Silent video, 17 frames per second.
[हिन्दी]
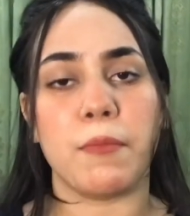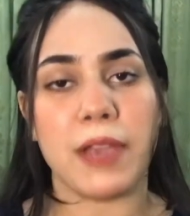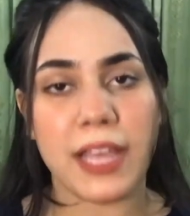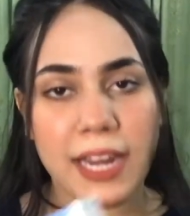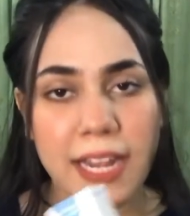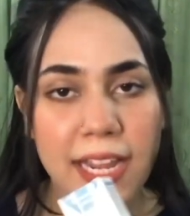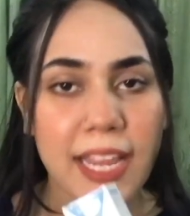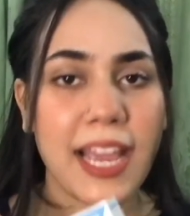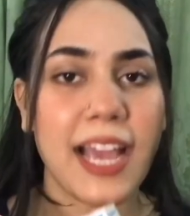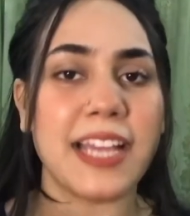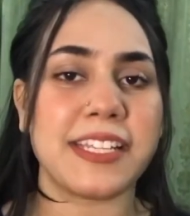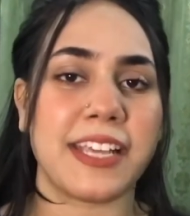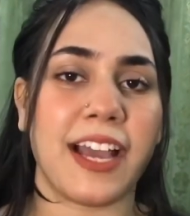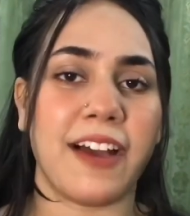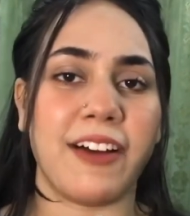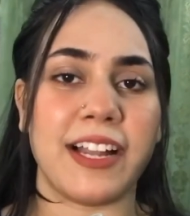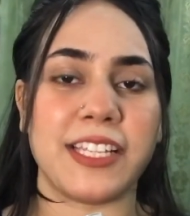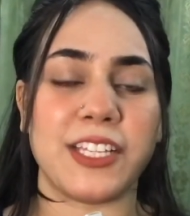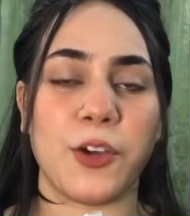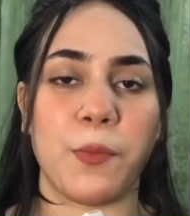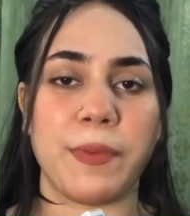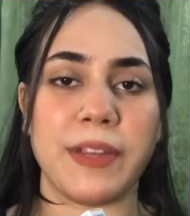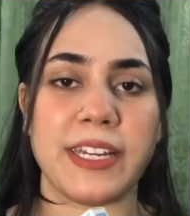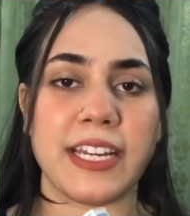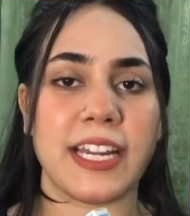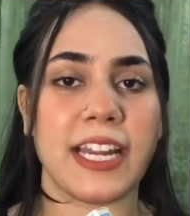मेरा क्या इसके हवाले से
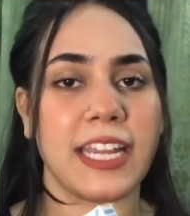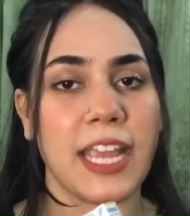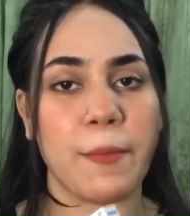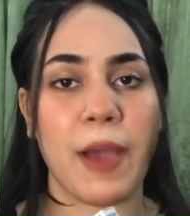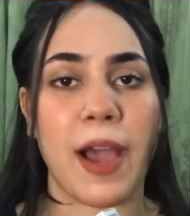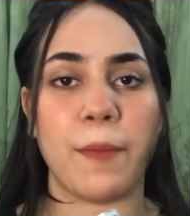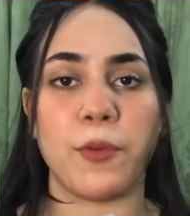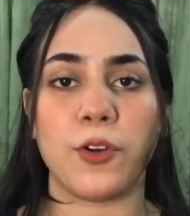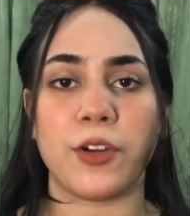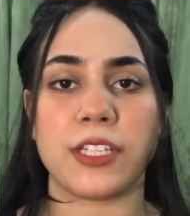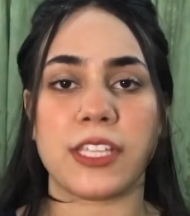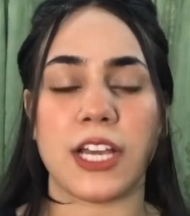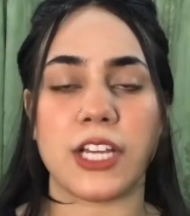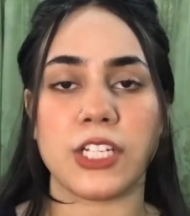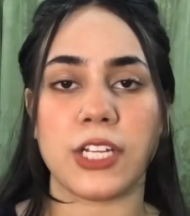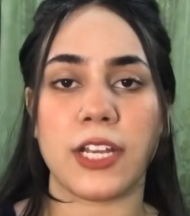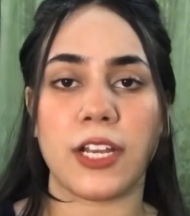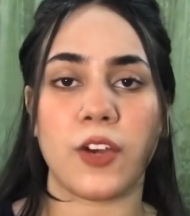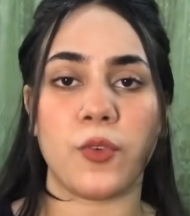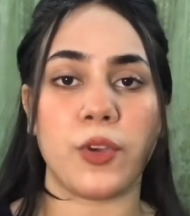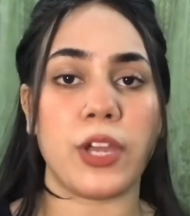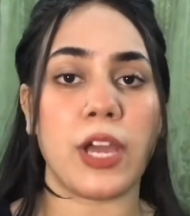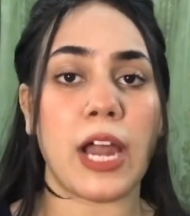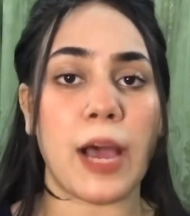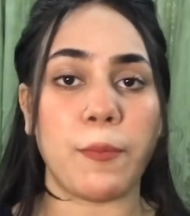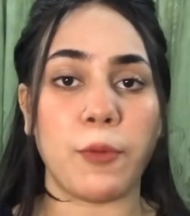ओपिनियन है ये मैं आप लोग के साथ शेयर
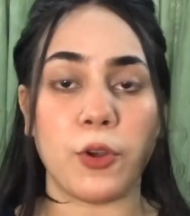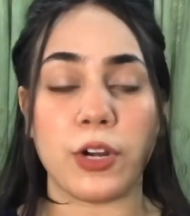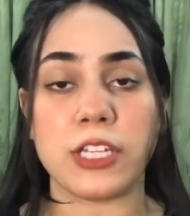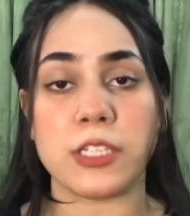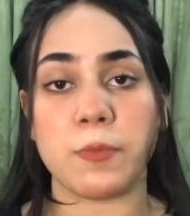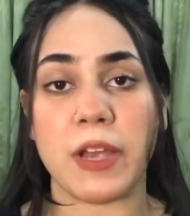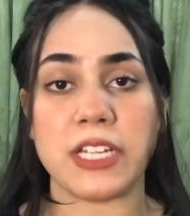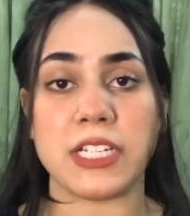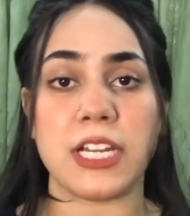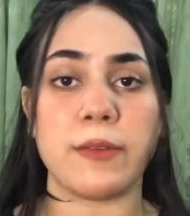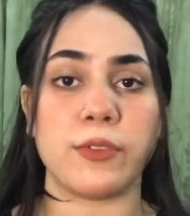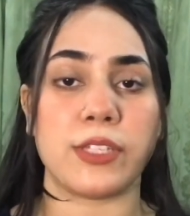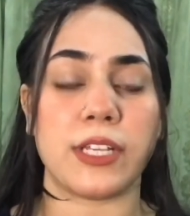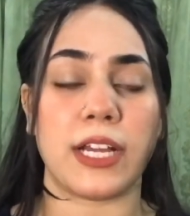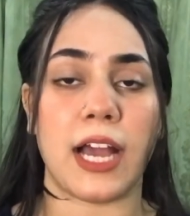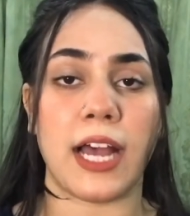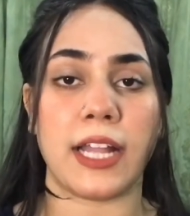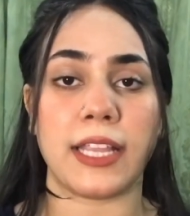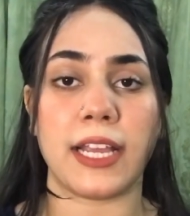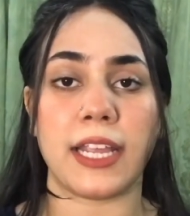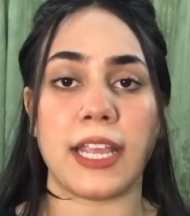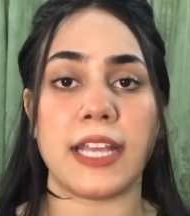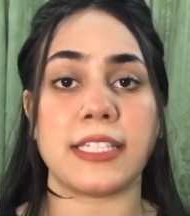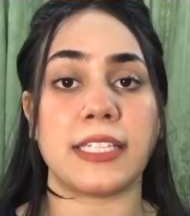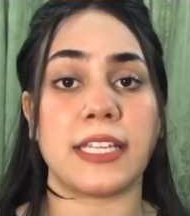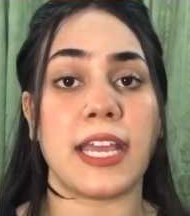करूँगी आप लोगों ने स्पेशली मुझसे कहा था
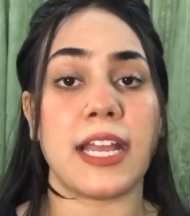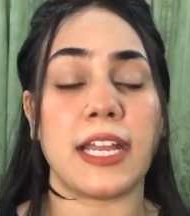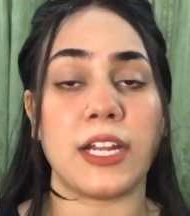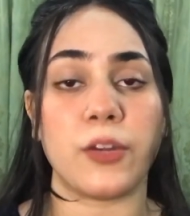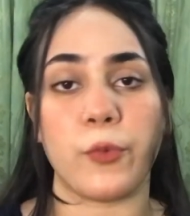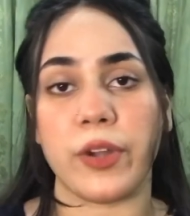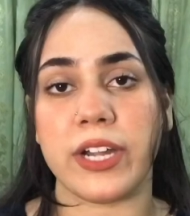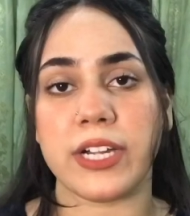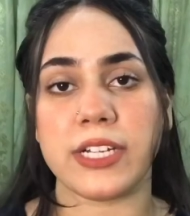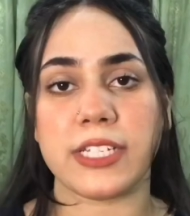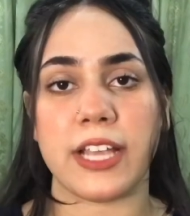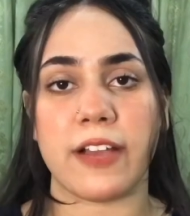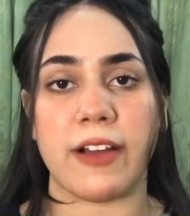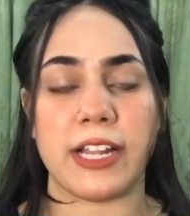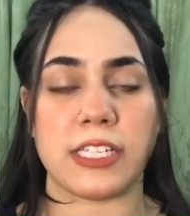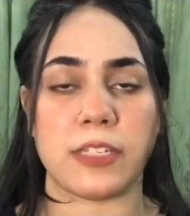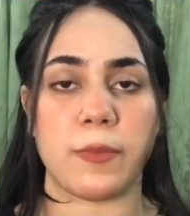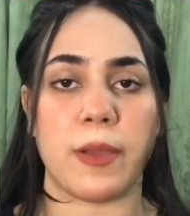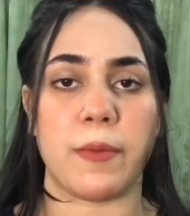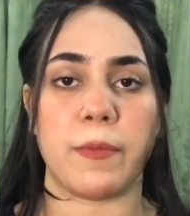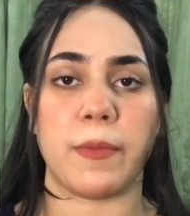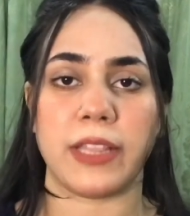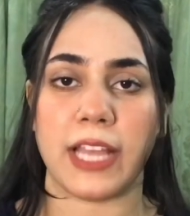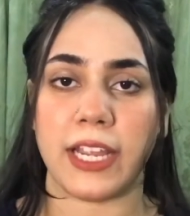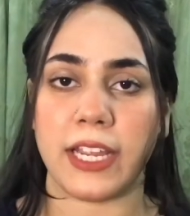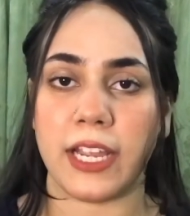कि इसके इंग्रेडिएंट्स के हवाले से भी हमें
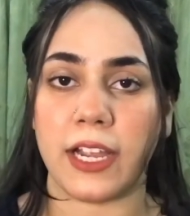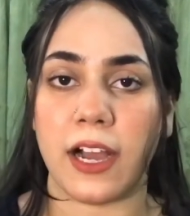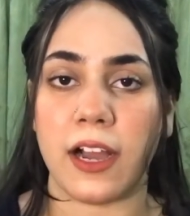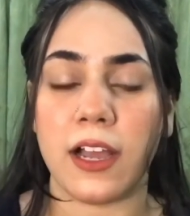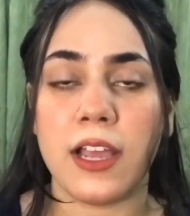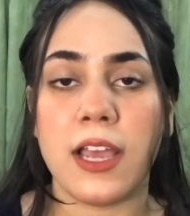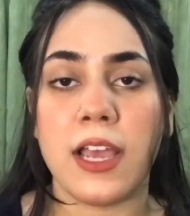बताइएगा